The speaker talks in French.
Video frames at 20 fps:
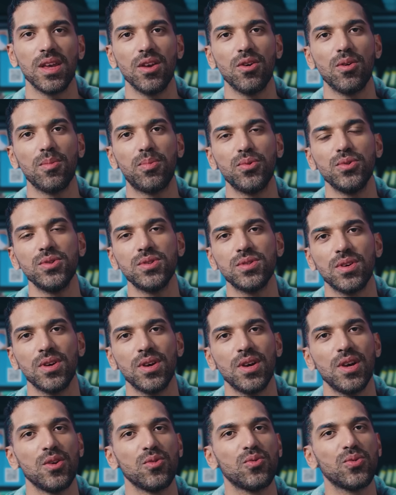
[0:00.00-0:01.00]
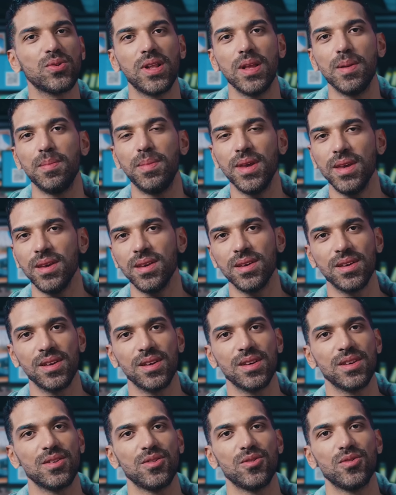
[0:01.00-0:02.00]
Et en plus, toutes les baies
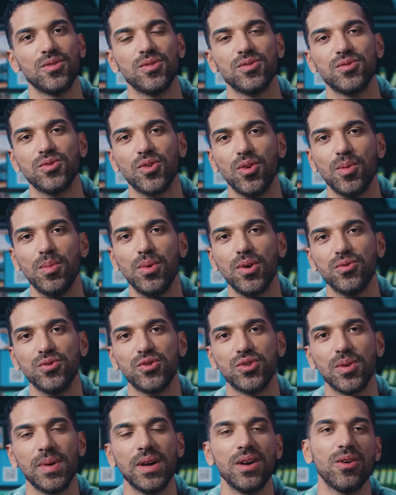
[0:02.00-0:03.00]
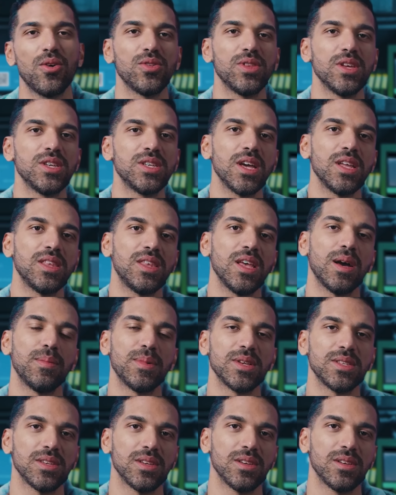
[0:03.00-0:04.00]
sur le bord du chemin ont déjà été
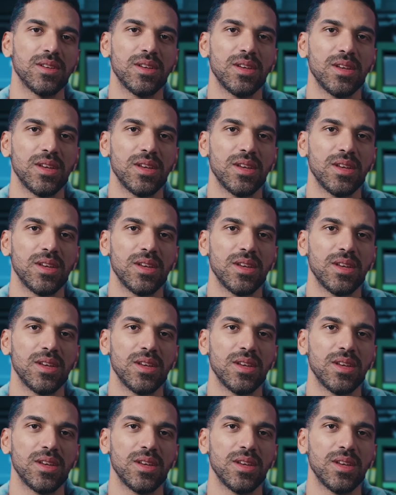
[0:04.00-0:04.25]
ramassées.